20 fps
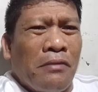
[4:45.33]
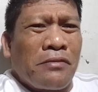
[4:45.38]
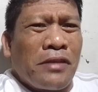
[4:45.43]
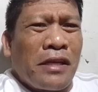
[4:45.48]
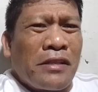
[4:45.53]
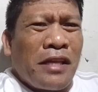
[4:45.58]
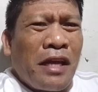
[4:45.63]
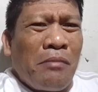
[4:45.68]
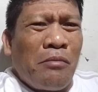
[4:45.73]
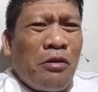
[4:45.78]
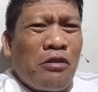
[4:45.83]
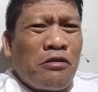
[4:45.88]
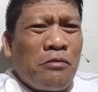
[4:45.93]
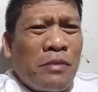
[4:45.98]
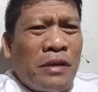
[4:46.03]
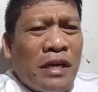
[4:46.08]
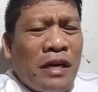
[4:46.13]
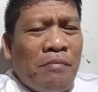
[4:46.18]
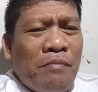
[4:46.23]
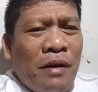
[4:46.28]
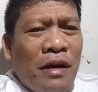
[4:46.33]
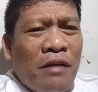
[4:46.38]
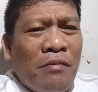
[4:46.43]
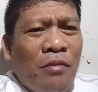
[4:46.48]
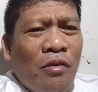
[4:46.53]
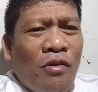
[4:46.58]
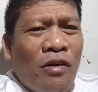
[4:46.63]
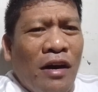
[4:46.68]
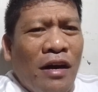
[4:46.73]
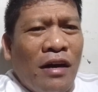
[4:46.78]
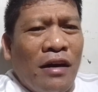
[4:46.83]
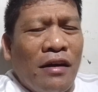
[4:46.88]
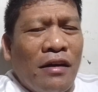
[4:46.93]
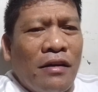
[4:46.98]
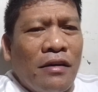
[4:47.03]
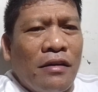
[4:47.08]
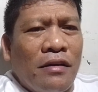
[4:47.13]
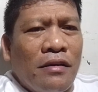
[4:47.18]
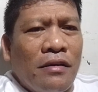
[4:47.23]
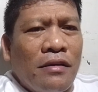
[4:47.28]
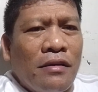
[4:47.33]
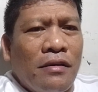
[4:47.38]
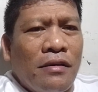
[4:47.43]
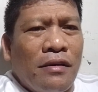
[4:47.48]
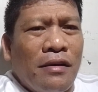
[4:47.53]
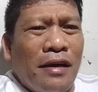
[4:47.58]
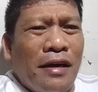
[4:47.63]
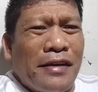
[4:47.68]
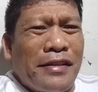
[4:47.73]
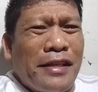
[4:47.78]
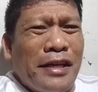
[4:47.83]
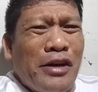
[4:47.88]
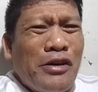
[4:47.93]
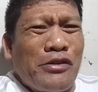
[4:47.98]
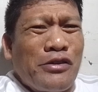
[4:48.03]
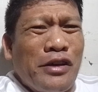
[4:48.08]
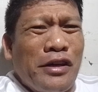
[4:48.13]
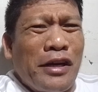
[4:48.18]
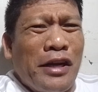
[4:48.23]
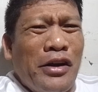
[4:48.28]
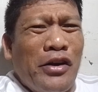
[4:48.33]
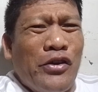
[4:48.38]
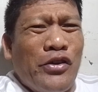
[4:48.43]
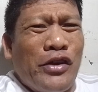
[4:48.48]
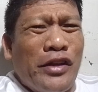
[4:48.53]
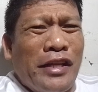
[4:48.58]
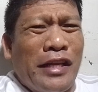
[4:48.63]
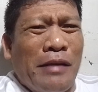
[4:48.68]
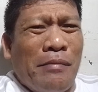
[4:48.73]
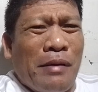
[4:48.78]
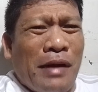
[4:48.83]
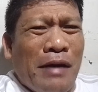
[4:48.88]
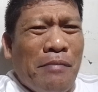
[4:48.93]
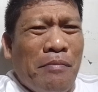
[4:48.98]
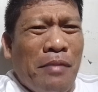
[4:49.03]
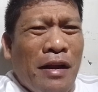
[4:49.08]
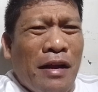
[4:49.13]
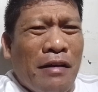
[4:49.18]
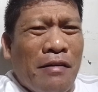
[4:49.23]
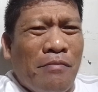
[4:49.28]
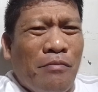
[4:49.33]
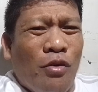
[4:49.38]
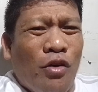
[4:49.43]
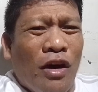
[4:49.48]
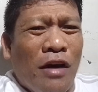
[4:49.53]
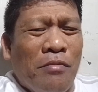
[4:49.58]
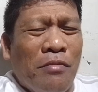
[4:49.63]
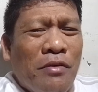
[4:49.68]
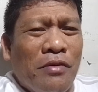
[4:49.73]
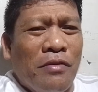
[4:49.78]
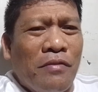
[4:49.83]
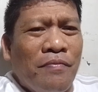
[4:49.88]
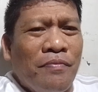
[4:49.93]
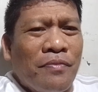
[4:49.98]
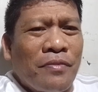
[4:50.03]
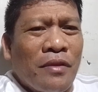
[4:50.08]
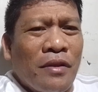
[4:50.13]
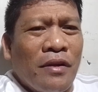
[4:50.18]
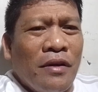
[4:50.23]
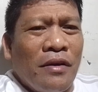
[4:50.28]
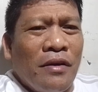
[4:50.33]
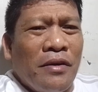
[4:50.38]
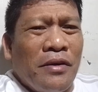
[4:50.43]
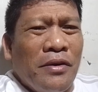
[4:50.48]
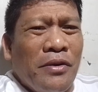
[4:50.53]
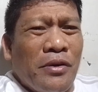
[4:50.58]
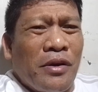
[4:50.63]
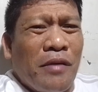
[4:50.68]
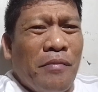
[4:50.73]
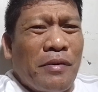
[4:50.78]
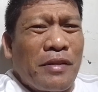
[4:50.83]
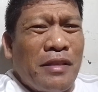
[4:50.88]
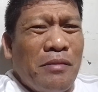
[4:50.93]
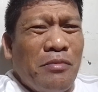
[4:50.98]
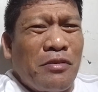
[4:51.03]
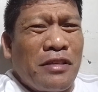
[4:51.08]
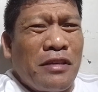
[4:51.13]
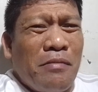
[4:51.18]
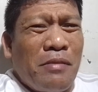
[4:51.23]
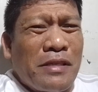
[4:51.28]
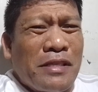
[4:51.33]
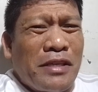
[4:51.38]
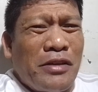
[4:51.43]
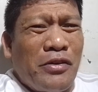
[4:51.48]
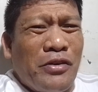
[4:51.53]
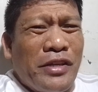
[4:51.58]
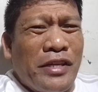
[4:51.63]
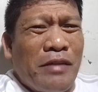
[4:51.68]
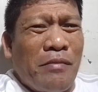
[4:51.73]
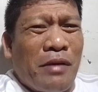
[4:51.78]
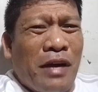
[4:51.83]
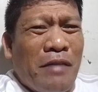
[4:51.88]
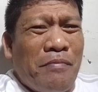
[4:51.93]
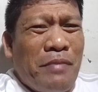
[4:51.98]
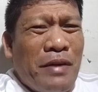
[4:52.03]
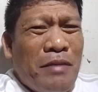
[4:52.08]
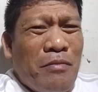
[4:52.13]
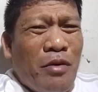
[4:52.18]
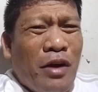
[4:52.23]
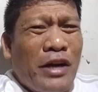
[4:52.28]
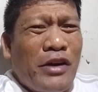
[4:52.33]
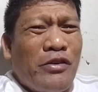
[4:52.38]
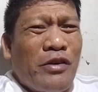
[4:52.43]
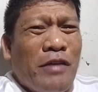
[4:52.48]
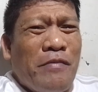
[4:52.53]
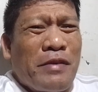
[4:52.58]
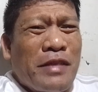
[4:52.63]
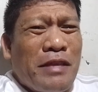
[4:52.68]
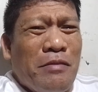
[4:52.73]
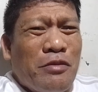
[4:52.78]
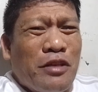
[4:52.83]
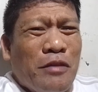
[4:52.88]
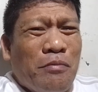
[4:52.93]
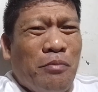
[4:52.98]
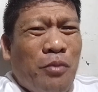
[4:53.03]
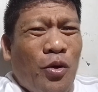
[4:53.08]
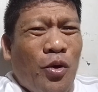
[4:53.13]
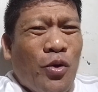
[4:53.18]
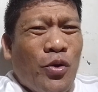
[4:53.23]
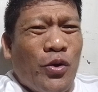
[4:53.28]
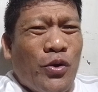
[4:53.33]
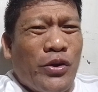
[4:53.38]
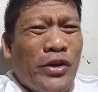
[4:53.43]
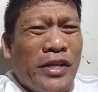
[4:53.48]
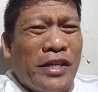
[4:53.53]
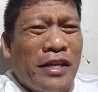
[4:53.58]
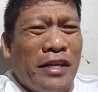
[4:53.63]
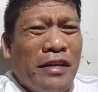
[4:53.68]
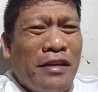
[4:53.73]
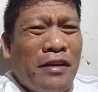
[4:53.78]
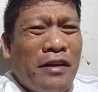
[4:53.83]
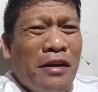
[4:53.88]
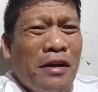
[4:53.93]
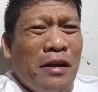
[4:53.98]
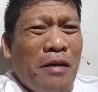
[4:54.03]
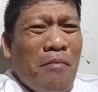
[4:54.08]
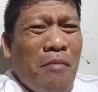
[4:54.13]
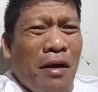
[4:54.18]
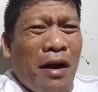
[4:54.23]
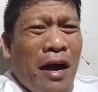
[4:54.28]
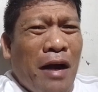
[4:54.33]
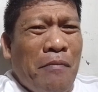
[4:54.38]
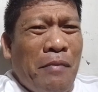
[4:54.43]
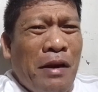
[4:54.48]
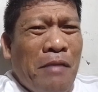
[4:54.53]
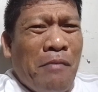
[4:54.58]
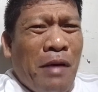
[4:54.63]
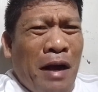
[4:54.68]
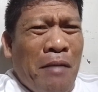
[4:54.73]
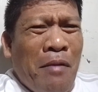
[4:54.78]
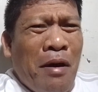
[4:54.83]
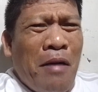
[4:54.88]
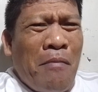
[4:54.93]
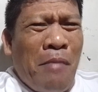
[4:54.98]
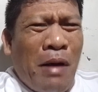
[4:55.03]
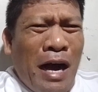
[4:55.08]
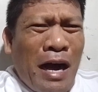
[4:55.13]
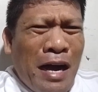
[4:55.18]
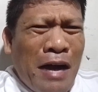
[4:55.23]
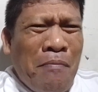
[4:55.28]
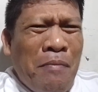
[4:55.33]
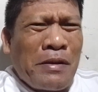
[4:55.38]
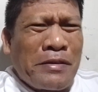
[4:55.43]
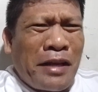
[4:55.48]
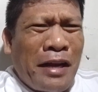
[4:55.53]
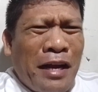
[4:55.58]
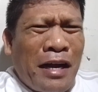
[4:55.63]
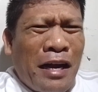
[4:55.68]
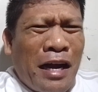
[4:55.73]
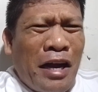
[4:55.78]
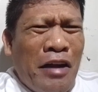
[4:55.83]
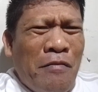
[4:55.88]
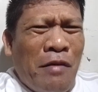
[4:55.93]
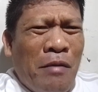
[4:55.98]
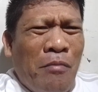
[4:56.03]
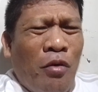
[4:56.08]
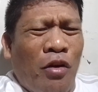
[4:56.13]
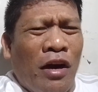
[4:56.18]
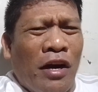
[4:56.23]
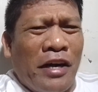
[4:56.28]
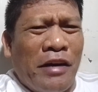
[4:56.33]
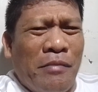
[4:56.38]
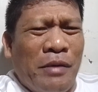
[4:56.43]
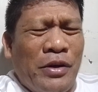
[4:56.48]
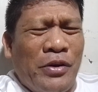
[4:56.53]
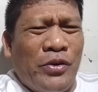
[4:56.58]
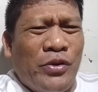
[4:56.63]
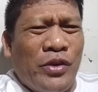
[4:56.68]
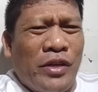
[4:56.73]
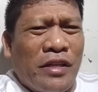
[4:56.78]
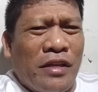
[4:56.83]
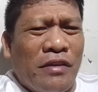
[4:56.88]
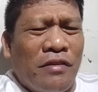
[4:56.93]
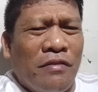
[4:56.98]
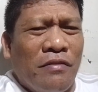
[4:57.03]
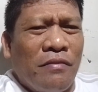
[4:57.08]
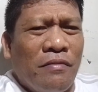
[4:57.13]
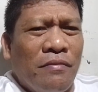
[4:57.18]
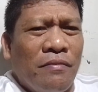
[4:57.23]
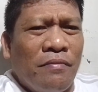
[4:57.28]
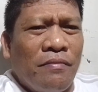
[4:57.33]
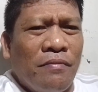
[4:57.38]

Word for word: Yung tatay mo, sobrang kapal ang mukha. At ikaw sa Duterte, napakapal ang mukha mo. Yung kapatid mo si Basil Duterte, makapal ang mukha. Yung kapatid mo si Pulong Duterte, mga kapal, mga mga magkakapal talaga kayo, mga mukha kayo, mga din, na.